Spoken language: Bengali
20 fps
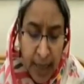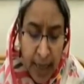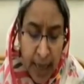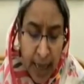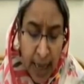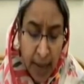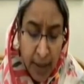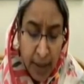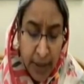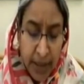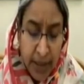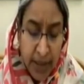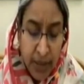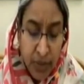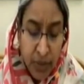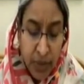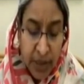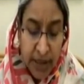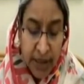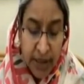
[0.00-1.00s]
আমাদের দু
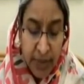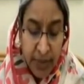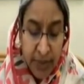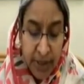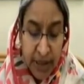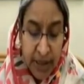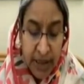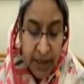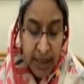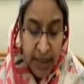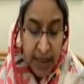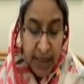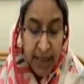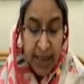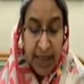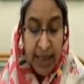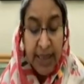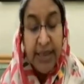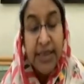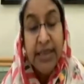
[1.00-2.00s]
সালের
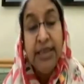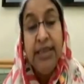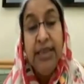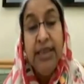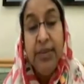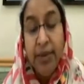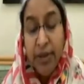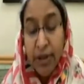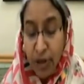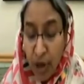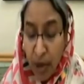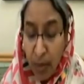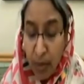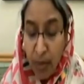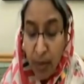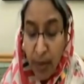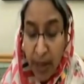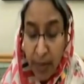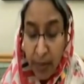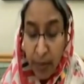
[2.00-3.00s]
এইচএসসি বা
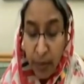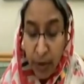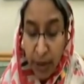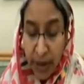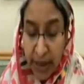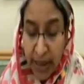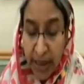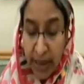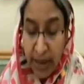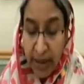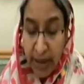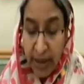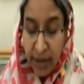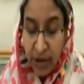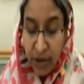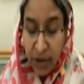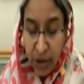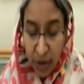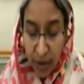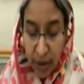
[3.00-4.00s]
সমমান পরীক্ষার্থীর
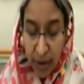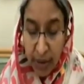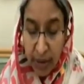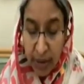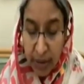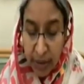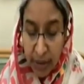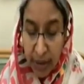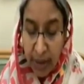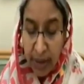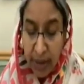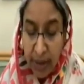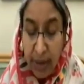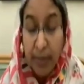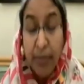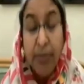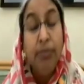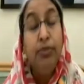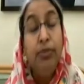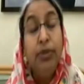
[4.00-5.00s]

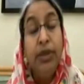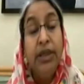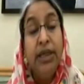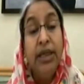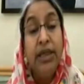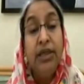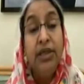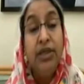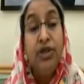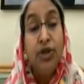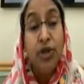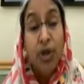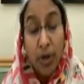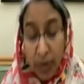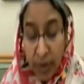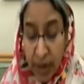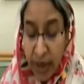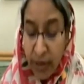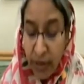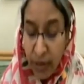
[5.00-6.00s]
পরীক্ষার্থী
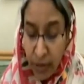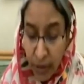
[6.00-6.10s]
সংক্রান্ত